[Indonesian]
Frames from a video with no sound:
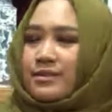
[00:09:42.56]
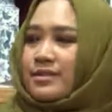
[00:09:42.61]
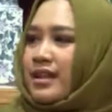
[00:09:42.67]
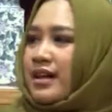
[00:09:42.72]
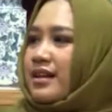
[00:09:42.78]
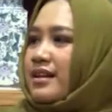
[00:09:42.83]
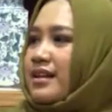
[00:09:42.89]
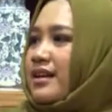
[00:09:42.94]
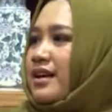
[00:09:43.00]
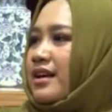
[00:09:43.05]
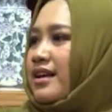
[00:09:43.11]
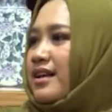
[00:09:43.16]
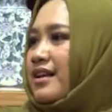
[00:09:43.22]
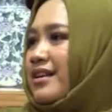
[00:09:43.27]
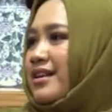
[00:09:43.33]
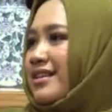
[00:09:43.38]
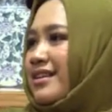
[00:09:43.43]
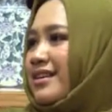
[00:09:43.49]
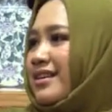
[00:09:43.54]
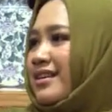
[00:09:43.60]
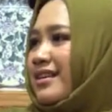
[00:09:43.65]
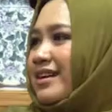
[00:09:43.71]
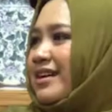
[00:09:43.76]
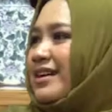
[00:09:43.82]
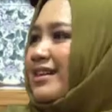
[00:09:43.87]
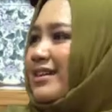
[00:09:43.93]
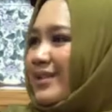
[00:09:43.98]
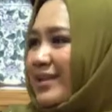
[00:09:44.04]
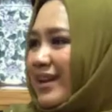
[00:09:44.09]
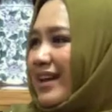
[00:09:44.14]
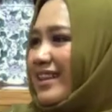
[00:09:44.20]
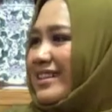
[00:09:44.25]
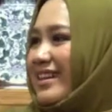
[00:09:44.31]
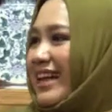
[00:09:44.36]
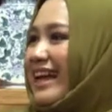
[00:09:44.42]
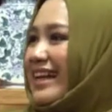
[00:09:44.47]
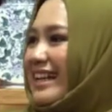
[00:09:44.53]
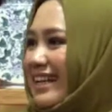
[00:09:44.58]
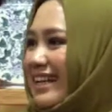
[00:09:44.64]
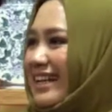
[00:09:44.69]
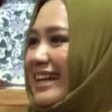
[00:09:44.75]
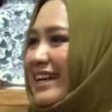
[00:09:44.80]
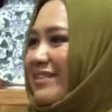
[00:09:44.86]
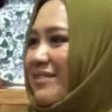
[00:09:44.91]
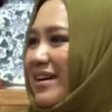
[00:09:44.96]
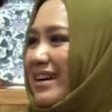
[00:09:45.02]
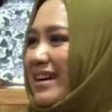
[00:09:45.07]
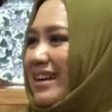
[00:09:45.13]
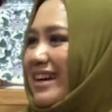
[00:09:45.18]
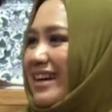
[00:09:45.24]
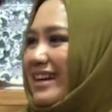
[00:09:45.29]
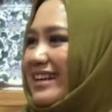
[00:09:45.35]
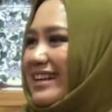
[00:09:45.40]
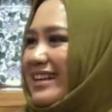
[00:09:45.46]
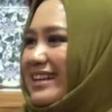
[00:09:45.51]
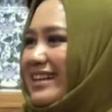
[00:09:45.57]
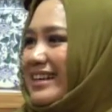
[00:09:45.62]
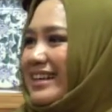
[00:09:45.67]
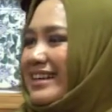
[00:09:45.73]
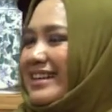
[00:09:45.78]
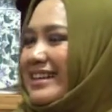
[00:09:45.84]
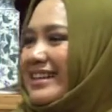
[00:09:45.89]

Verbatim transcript: susah yeah. nih ya. Yeah. Itulah lagi kembali iya, lagi. Yeah, kalau